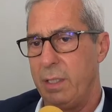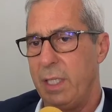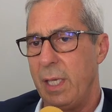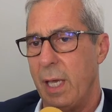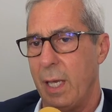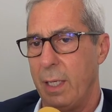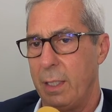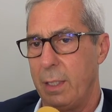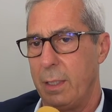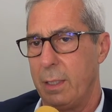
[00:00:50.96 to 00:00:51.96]
dia
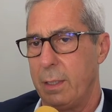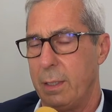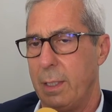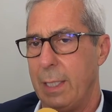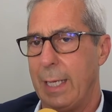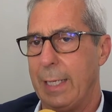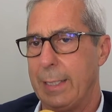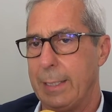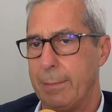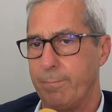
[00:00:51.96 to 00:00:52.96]
eh,
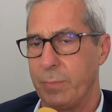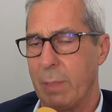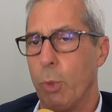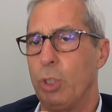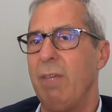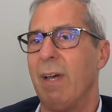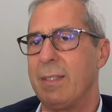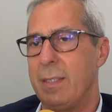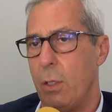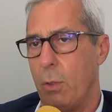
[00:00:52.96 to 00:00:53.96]
la mm,
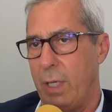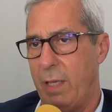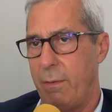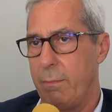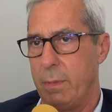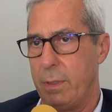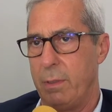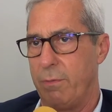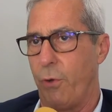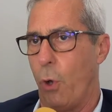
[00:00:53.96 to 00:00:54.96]
motivazione
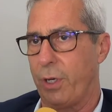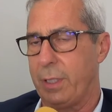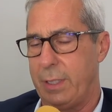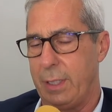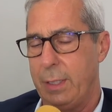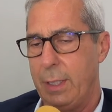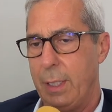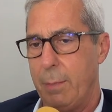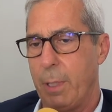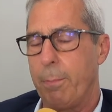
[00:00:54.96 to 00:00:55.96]
forte
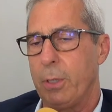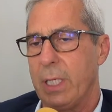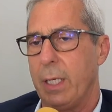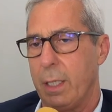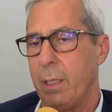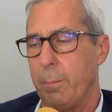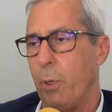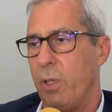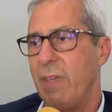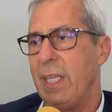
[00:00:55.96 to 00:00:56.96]
per poter
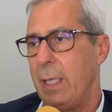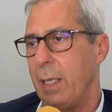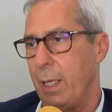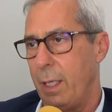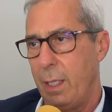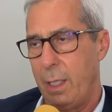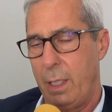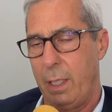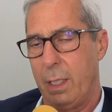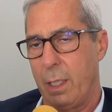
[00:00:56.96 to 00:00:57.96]
poi venire
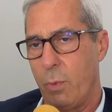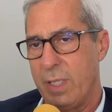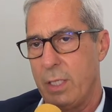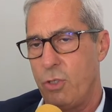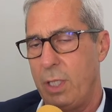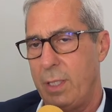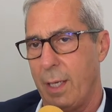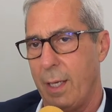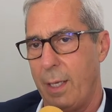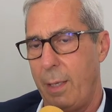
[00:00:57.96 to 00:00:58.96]
in questa
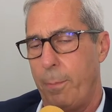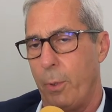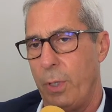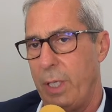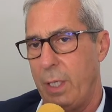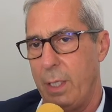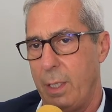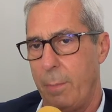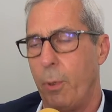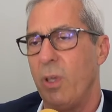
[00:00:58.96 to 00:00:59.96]
città e poi,
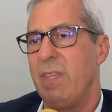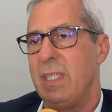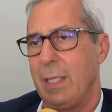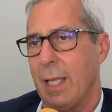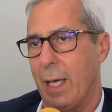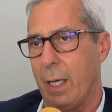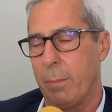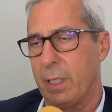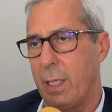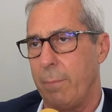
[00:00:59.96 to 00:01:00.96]
e poi visitarla,
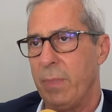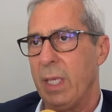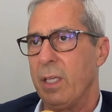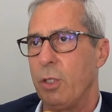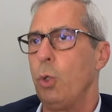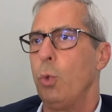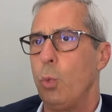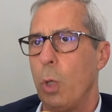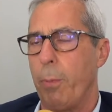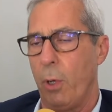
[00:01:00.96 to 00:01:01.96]
perché
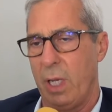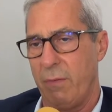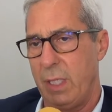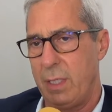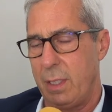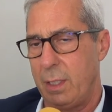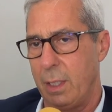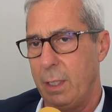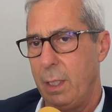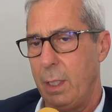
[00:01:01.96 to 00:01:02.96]
chiunque poi la
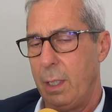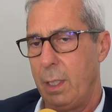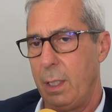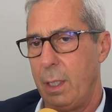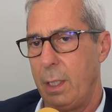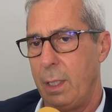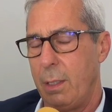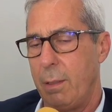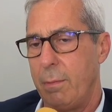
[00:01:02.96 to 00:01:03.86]
visita eh,